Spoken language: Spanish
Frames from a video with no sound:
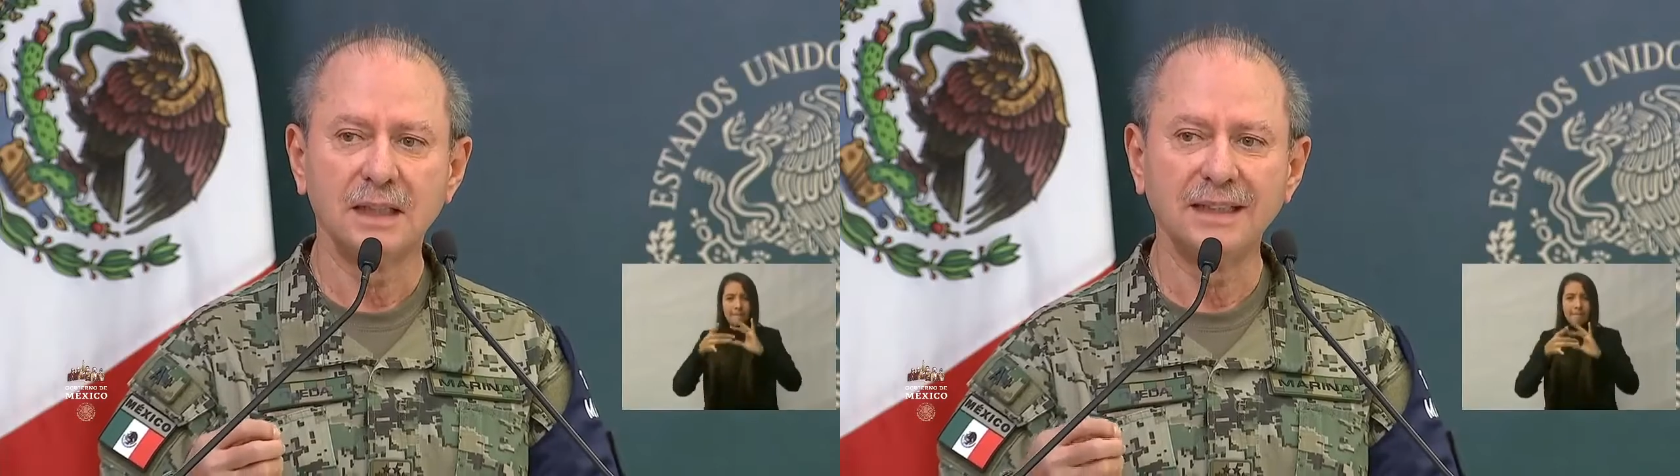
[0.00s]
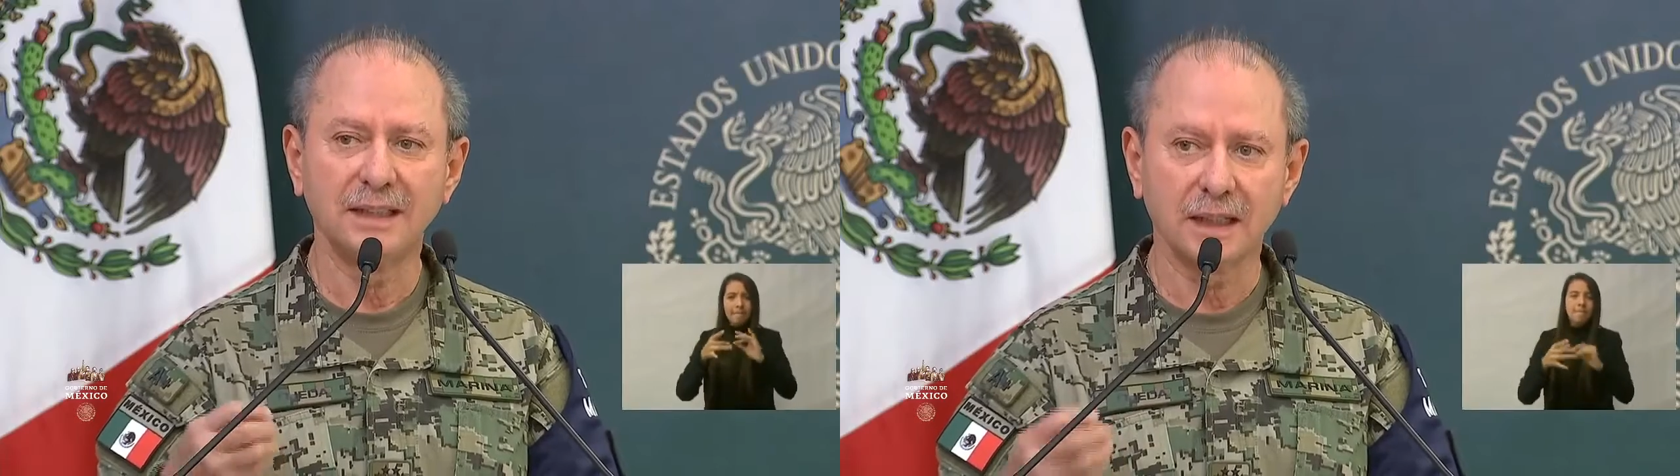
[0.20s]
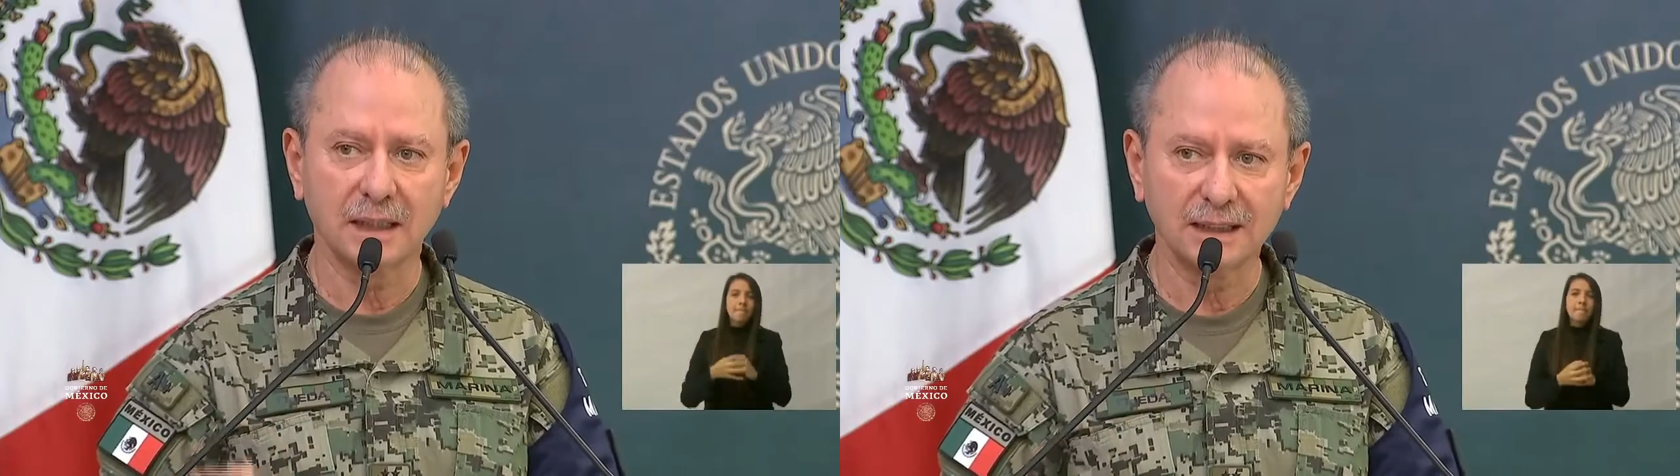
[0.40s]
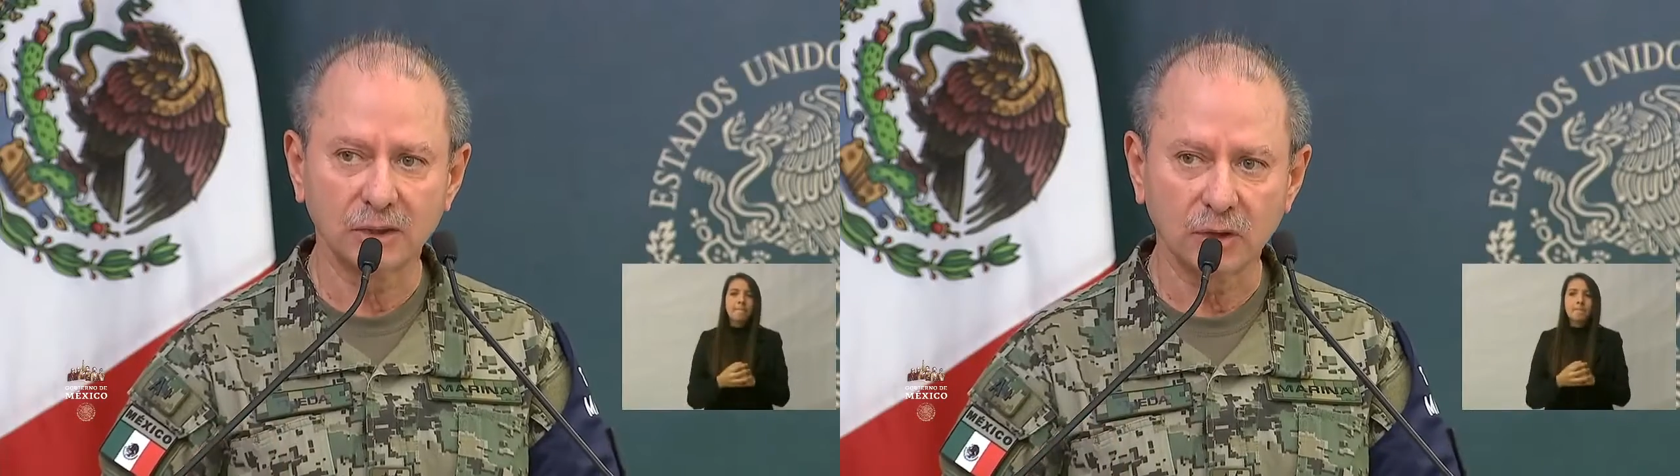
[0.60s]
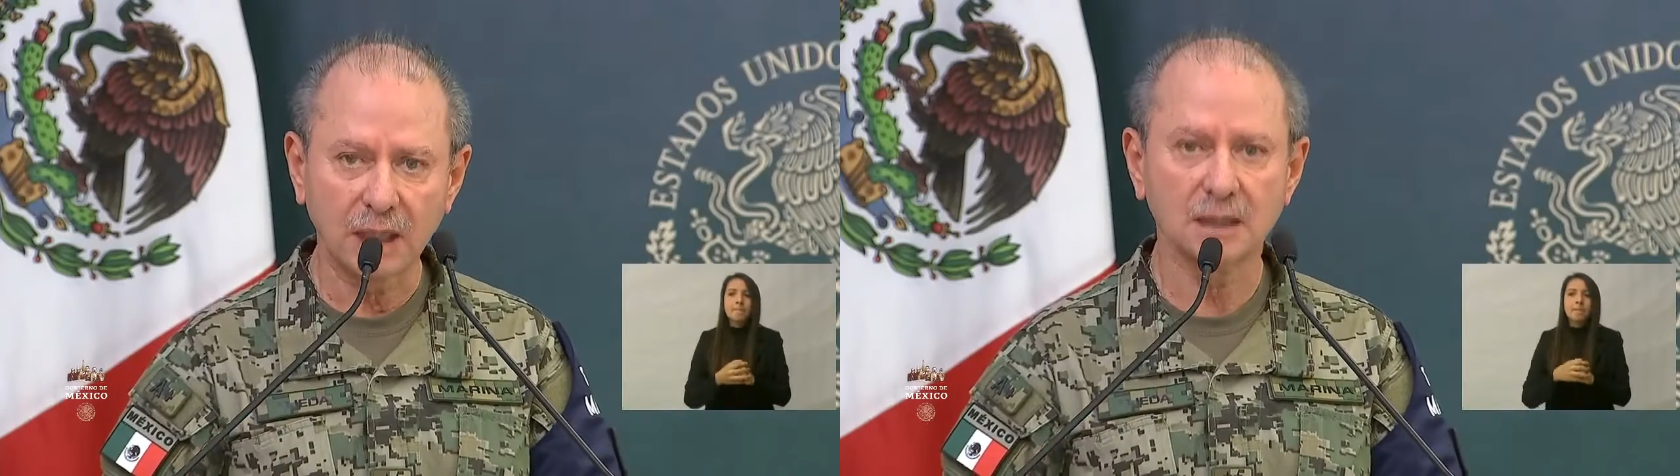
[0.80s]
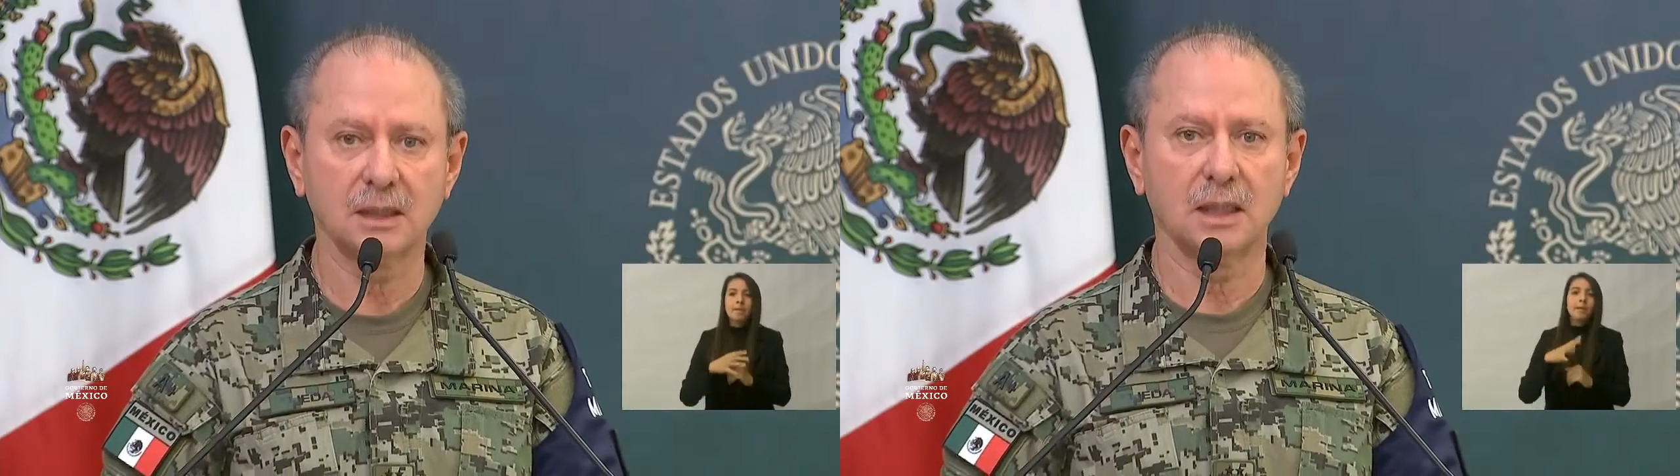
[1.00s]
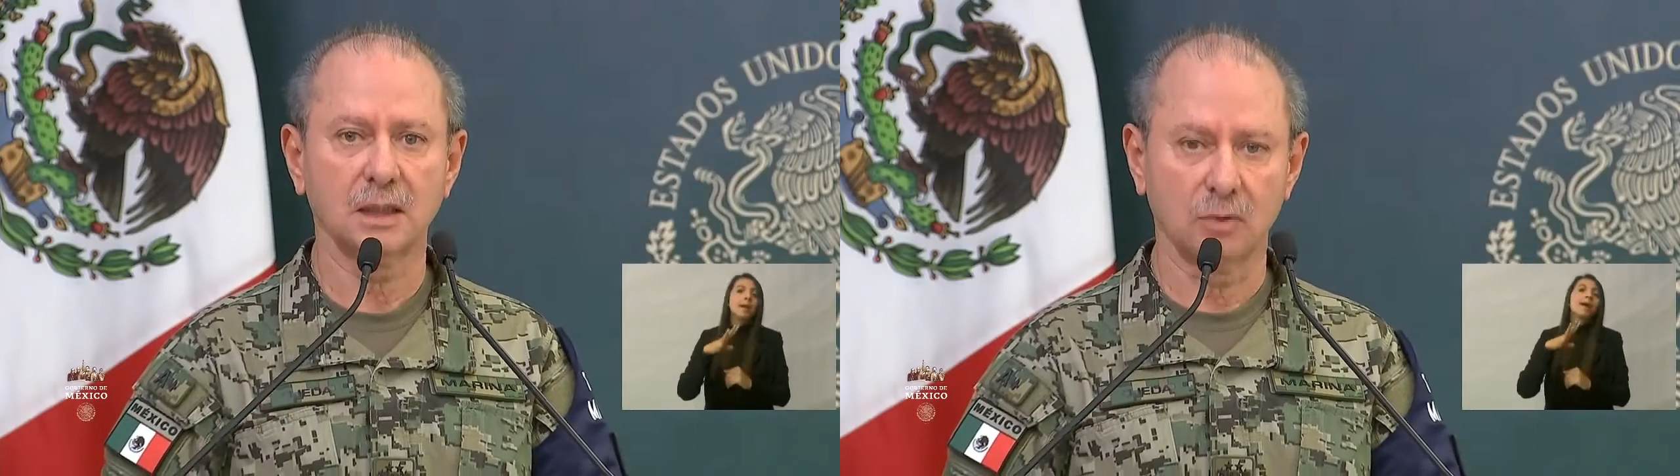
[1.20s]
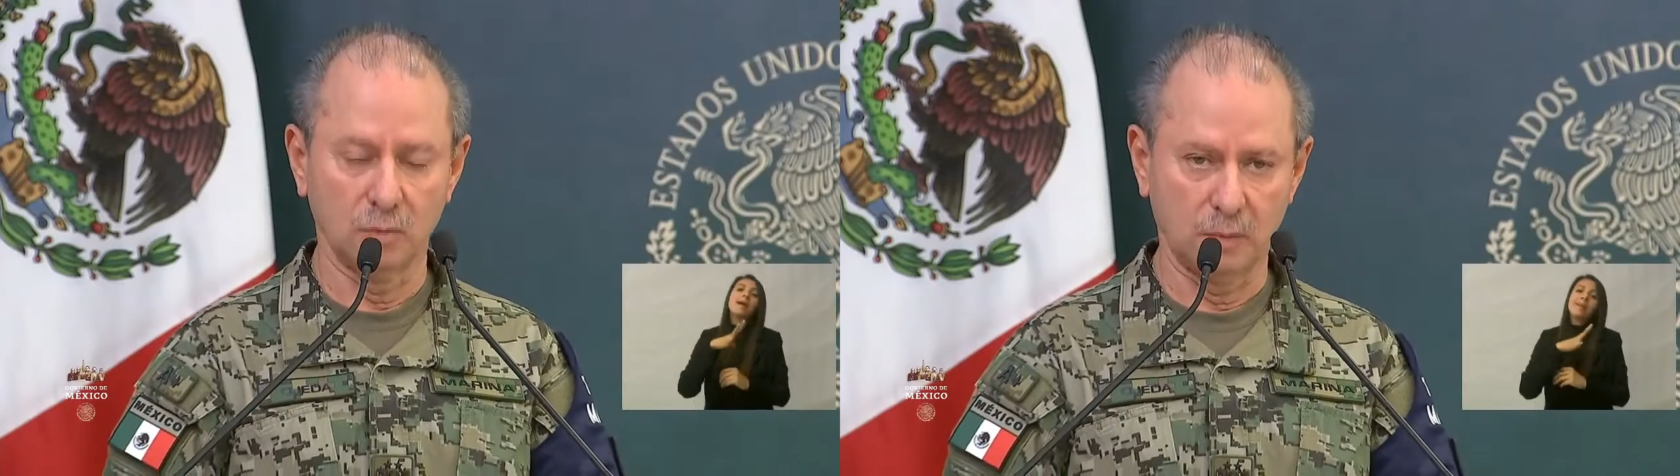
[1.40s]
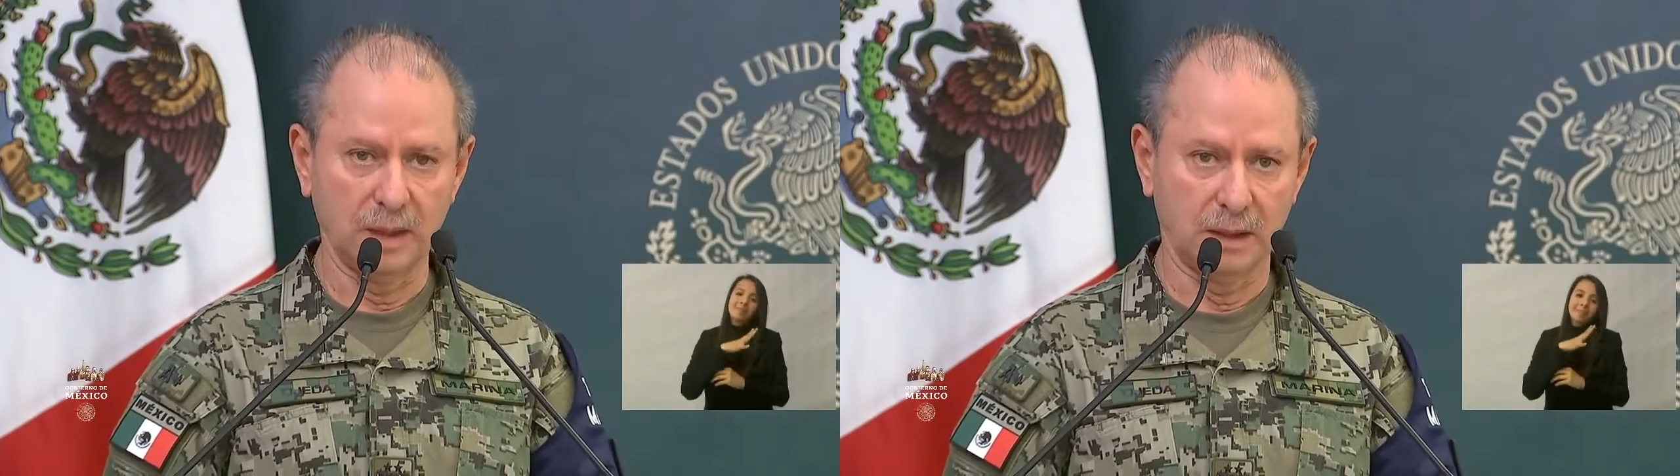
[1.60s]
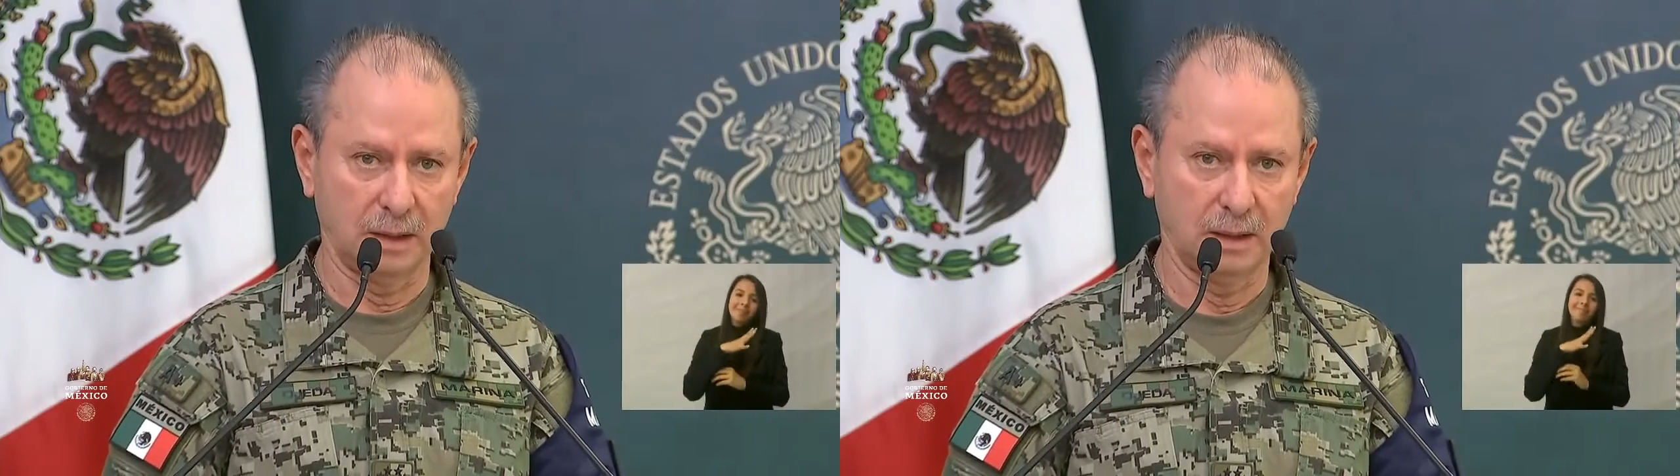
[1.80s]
internacionales que hay que cumplir.